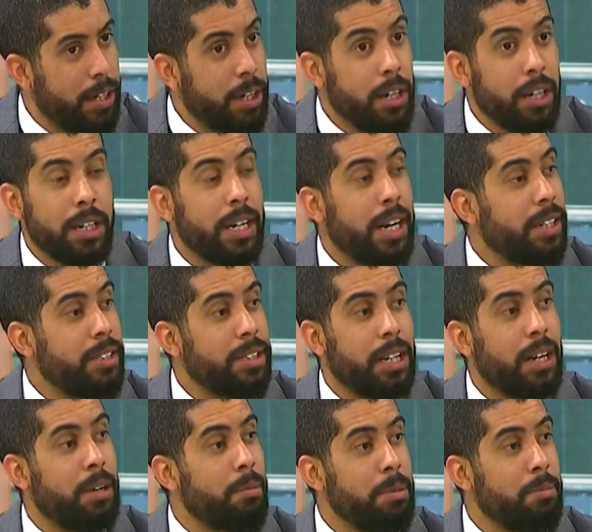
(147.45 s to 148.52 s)
realizan la
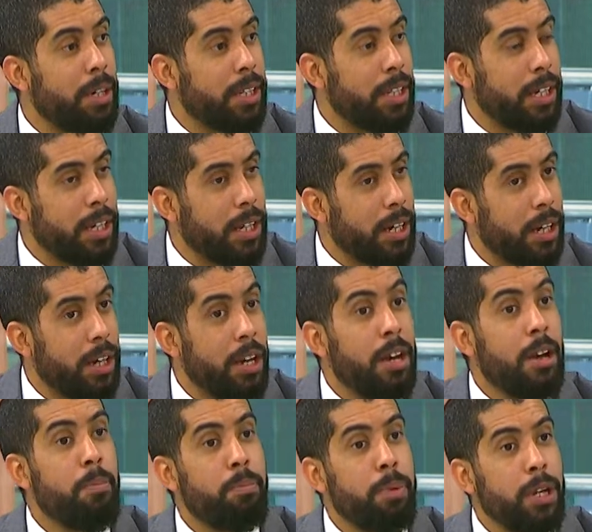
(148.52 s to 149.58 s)
misma tarea
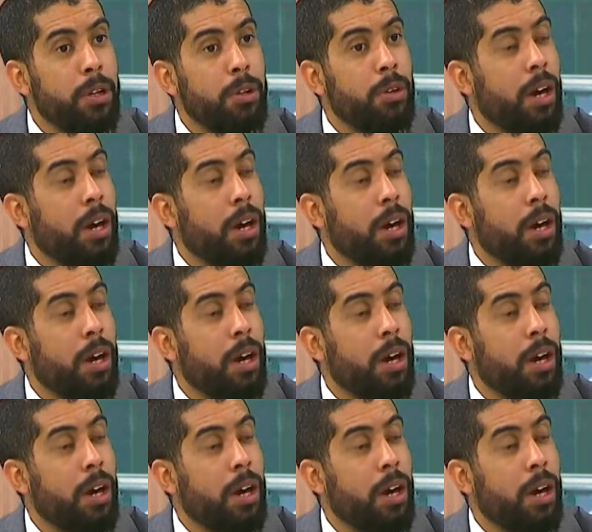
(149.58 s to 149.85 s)
pero